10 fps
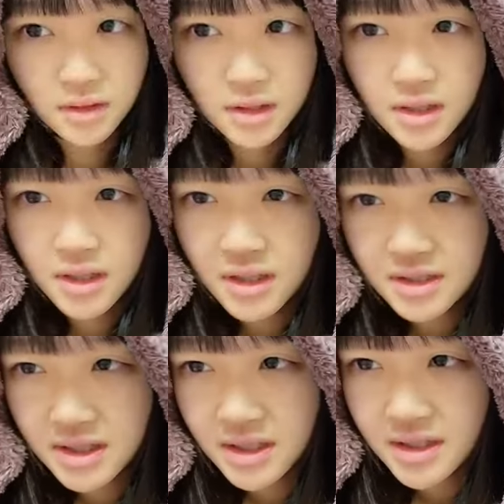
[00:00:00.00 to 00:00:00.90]
だから
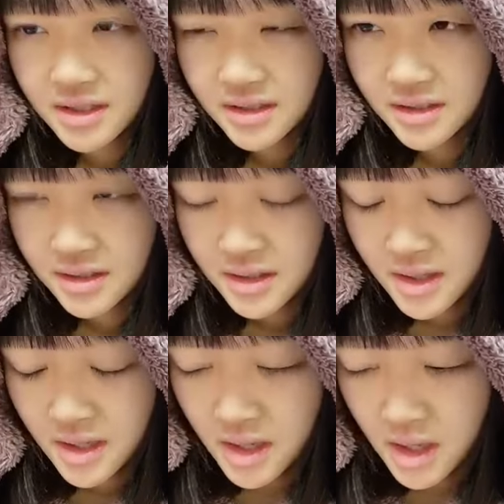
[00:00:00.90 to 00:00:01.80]
さ
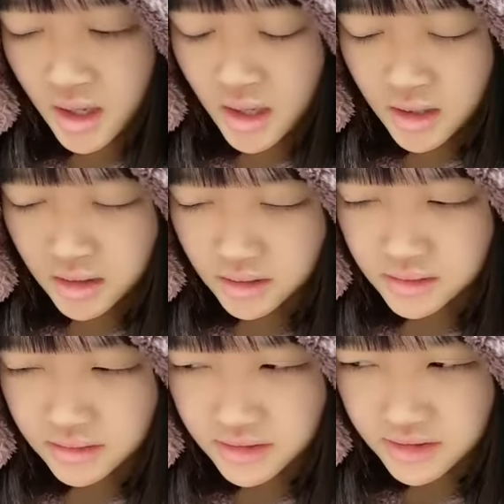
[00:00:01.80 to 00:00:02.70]
こ
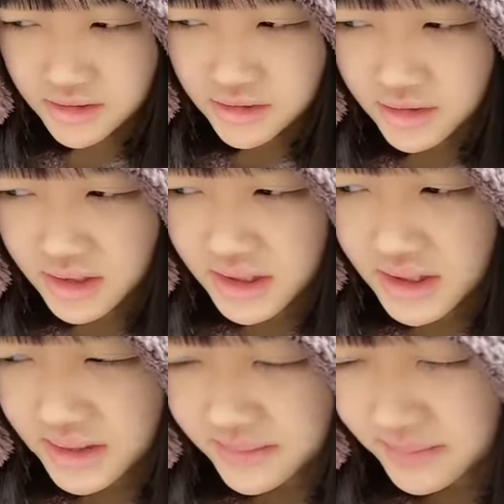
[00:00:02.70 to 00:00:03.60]
ういう時
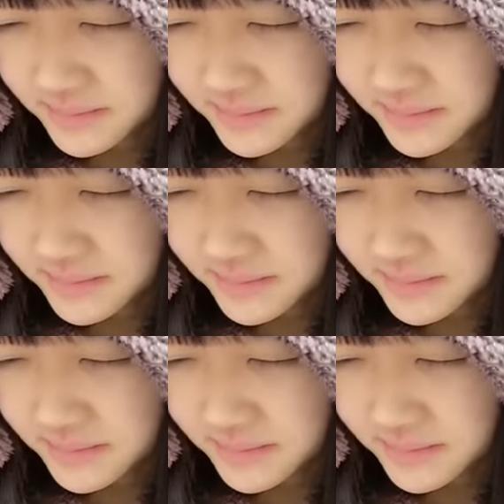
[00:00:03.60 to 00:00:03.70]
に